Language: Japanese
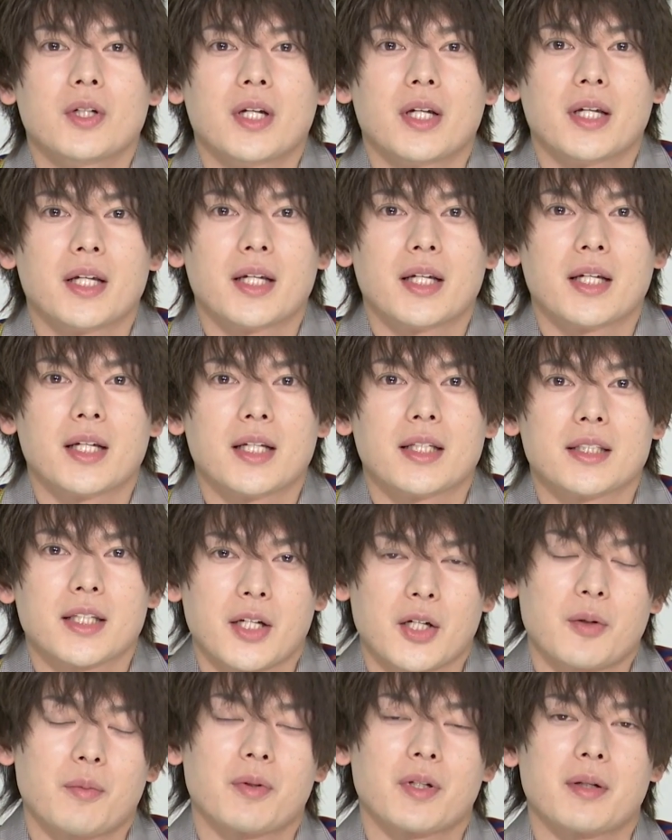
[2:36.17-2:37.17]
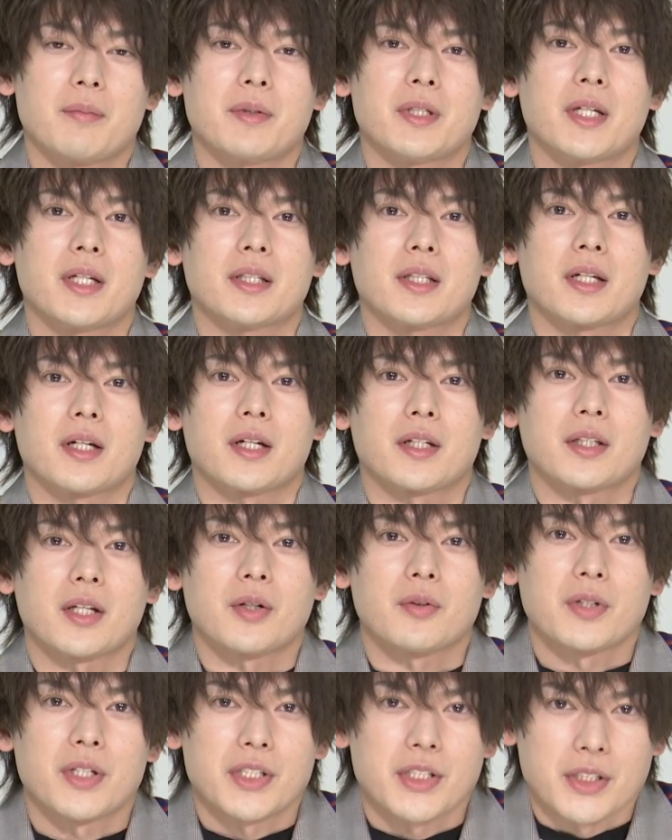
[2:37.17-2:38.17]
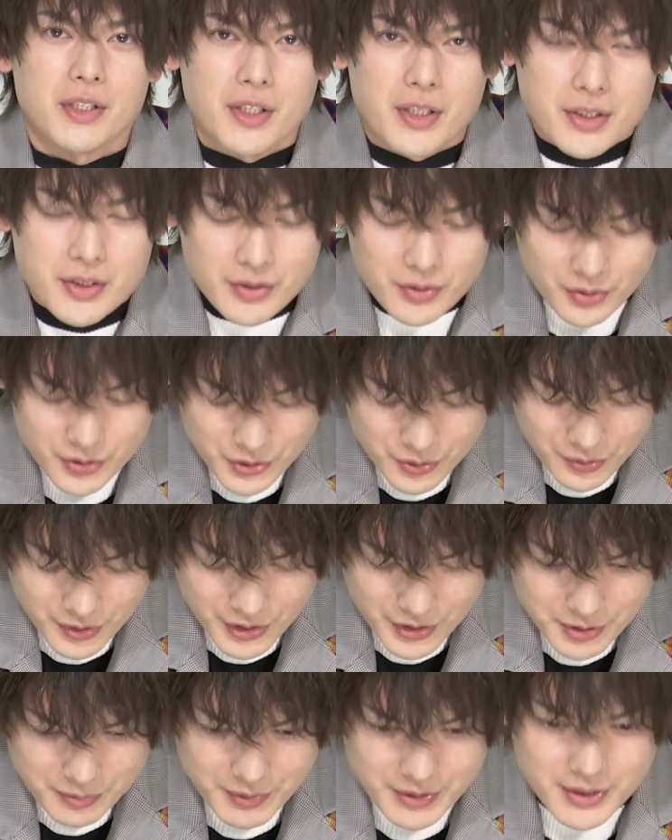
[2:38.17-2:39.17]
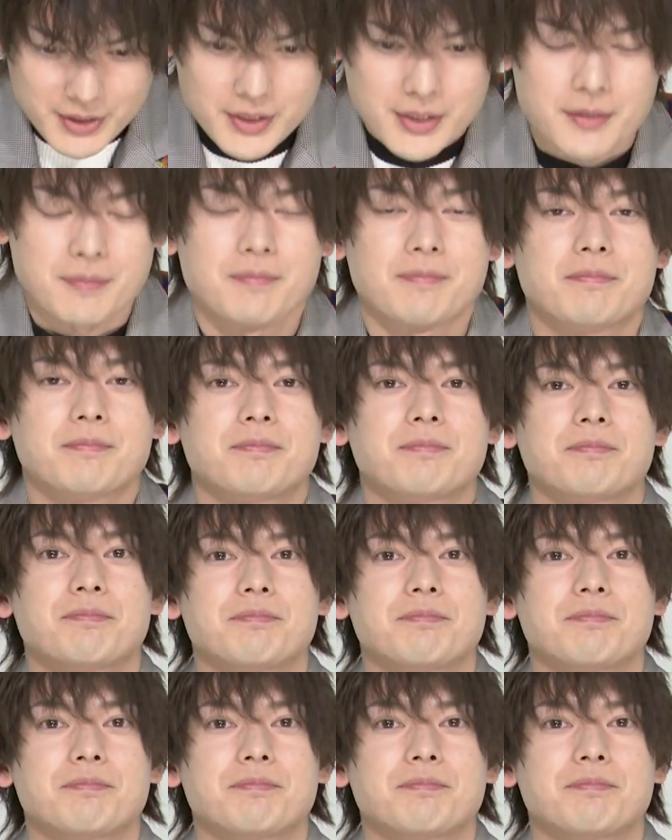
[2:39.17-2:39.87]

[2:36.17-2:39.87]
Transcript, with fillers: えー、最後まで見ていただけたら嬉しいですよろしくお願いします